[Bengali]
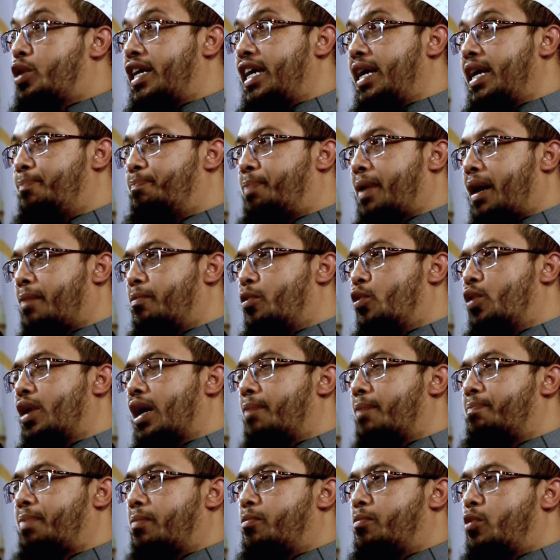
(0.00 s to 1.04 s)
কি পাবো
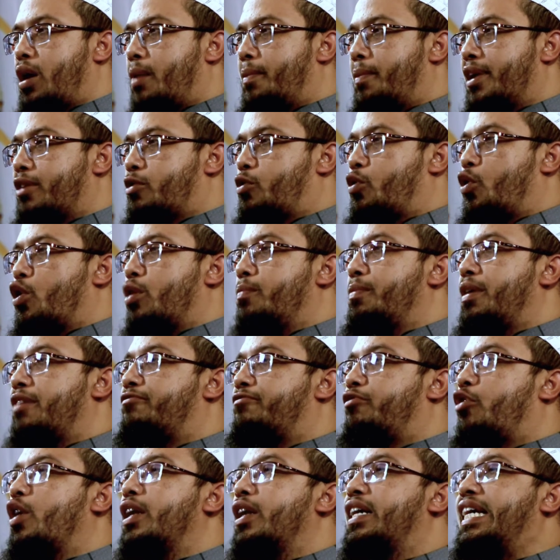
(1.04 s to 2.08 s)
না পাবো আমার কর্মের
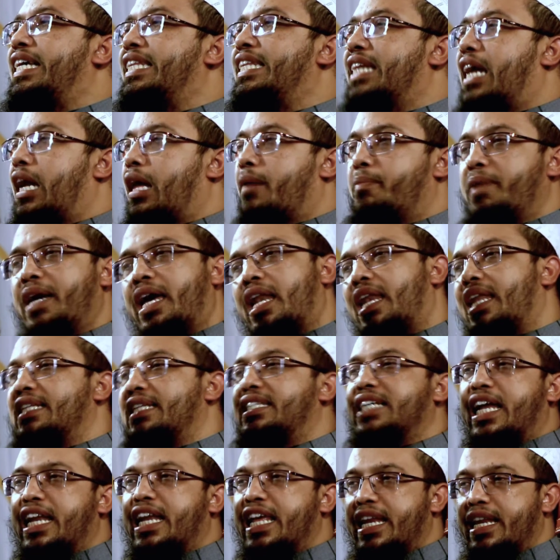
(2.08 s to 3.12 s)
ফল কি দাঁড়াবে আল্লাহ
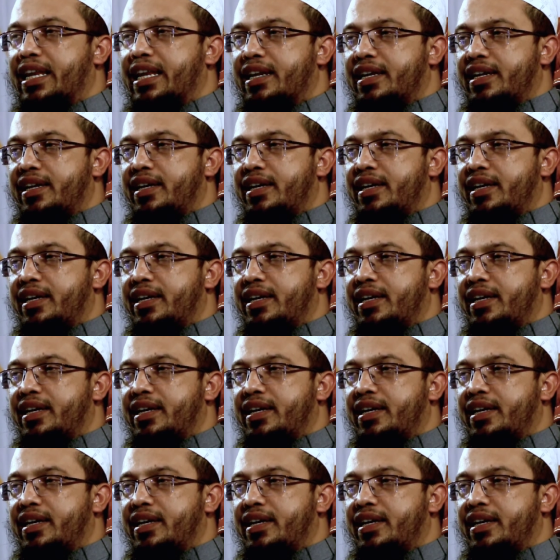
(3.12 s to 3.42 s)
জানেন